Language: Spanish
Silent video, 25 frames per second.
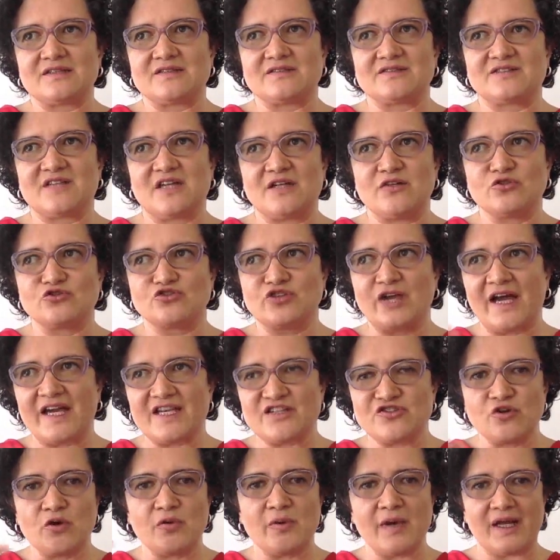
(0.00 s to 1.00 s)
se nos ha
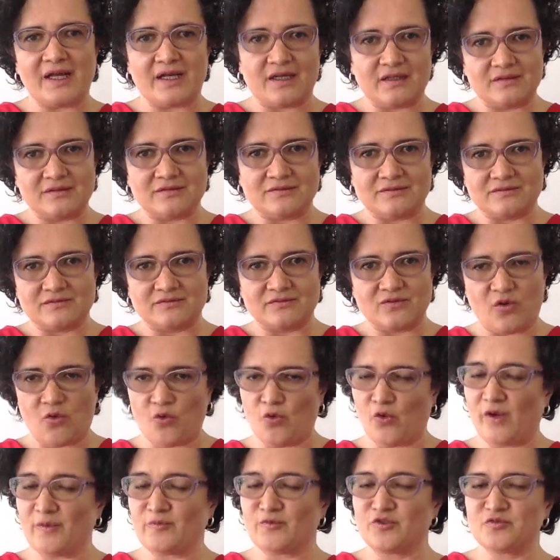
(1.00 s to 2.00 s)
hecho ver
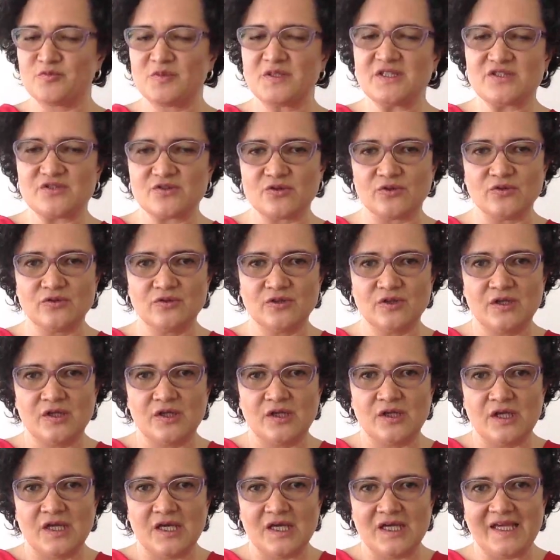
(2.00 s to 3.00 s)
o hemos visto
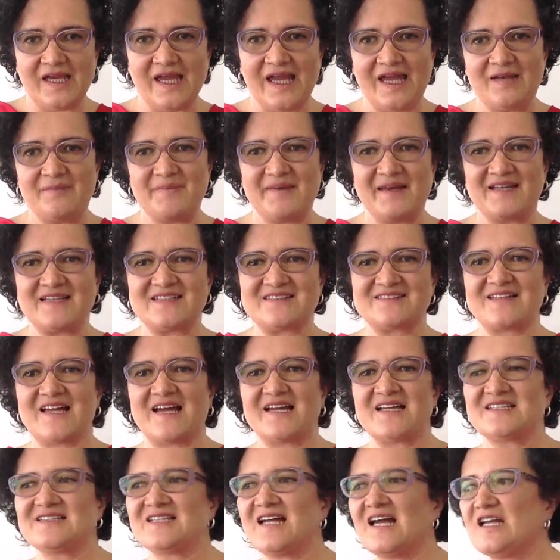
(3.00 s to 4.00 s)
que el
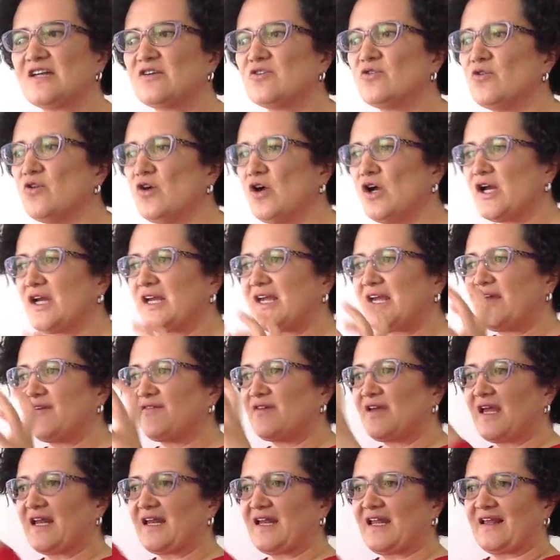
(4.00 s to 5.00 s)
bienestar es algo que
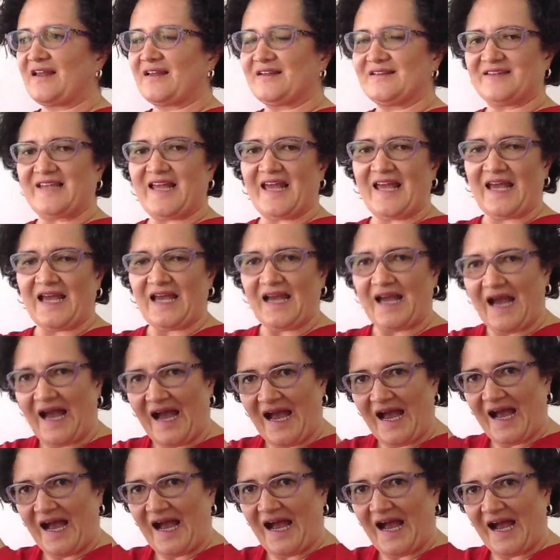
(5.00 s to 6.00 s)
viene de
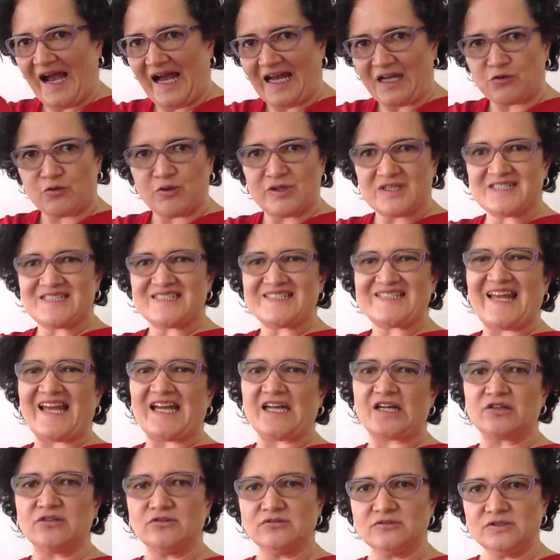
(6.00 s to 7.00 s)
algo
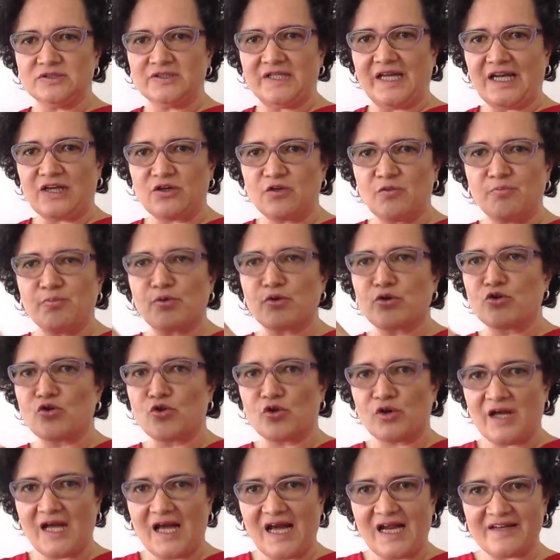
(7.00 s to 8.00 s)
externo, de algo por
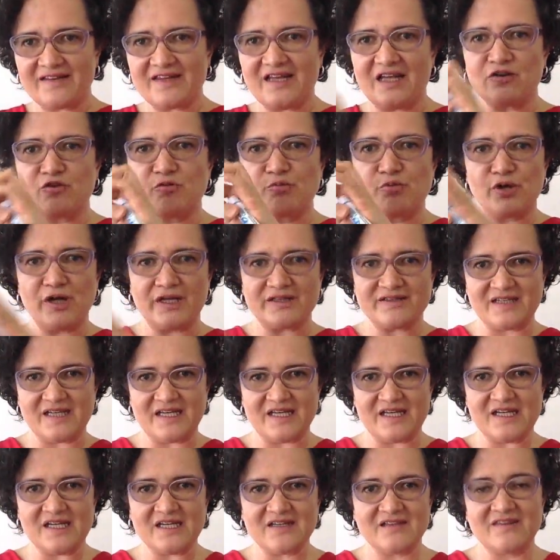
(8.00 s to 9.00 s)
lograr, de algo por
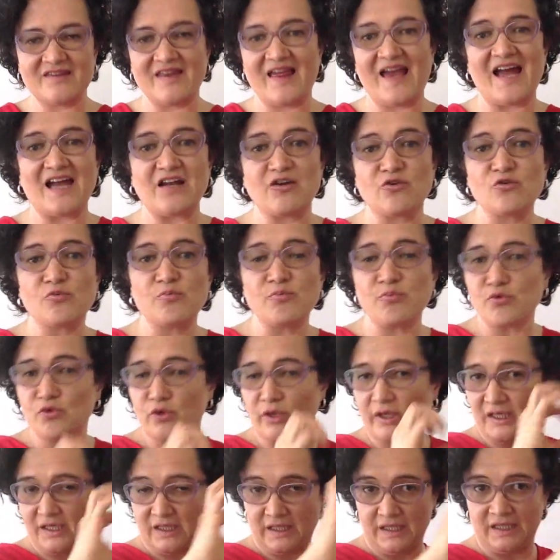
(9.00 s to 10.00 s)
adquirir, de
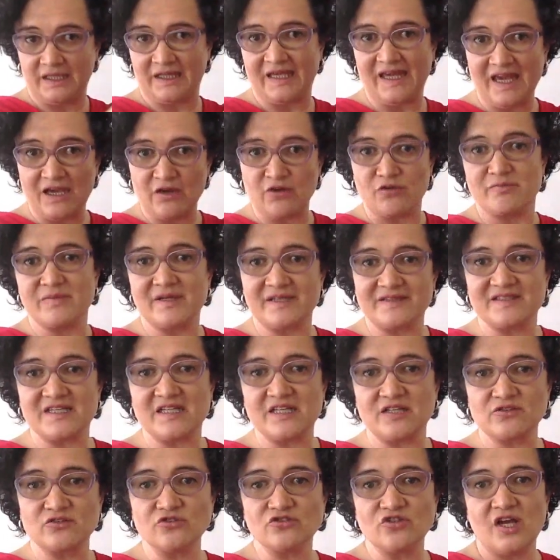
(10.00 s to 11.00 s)
algo en qué
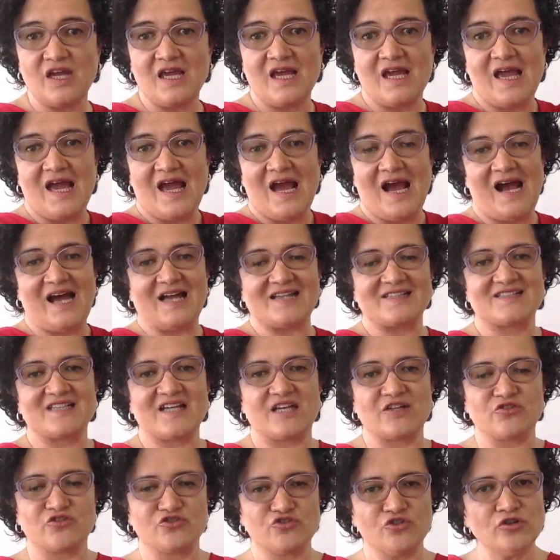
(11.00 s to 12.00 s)
convertirnos
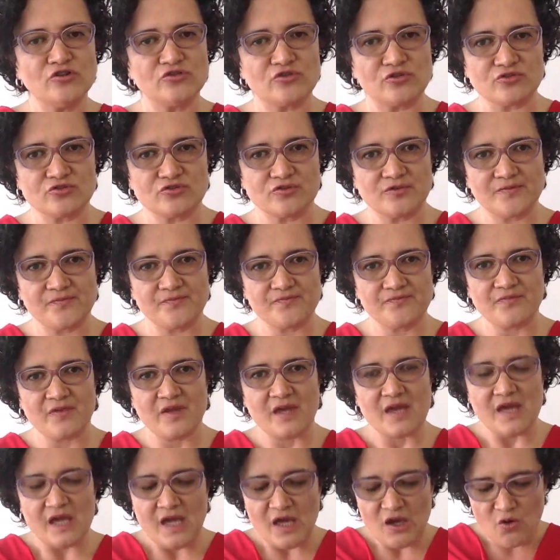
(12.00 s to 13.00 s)
hacia nosotros.
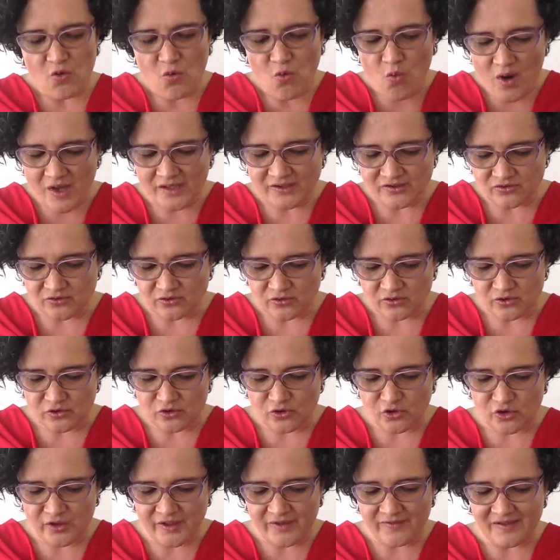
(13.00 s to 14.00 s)
Cuando
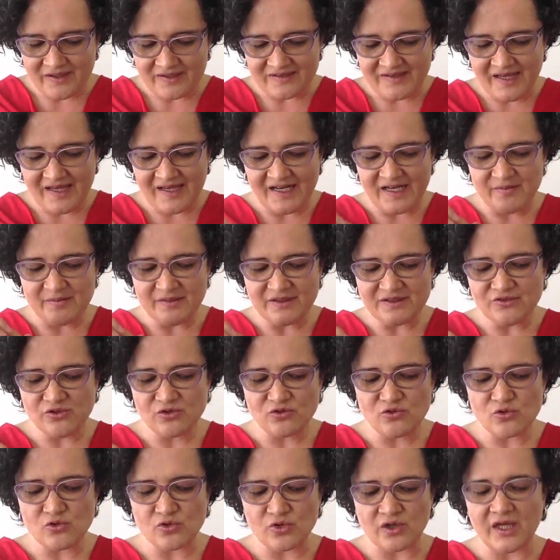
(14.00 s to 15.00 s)
lo que verdaderamente
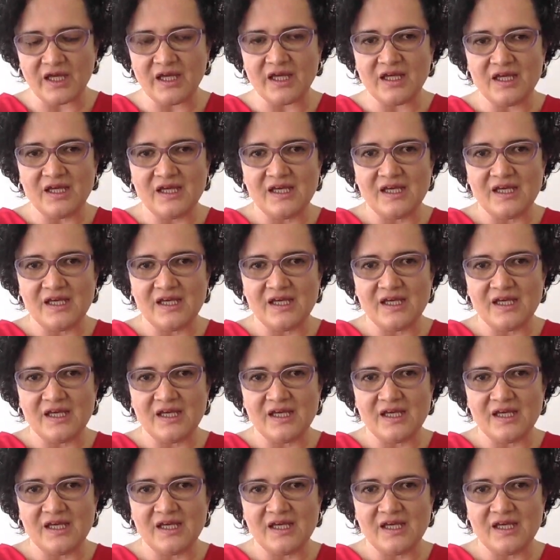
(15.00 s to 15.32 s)
ocurre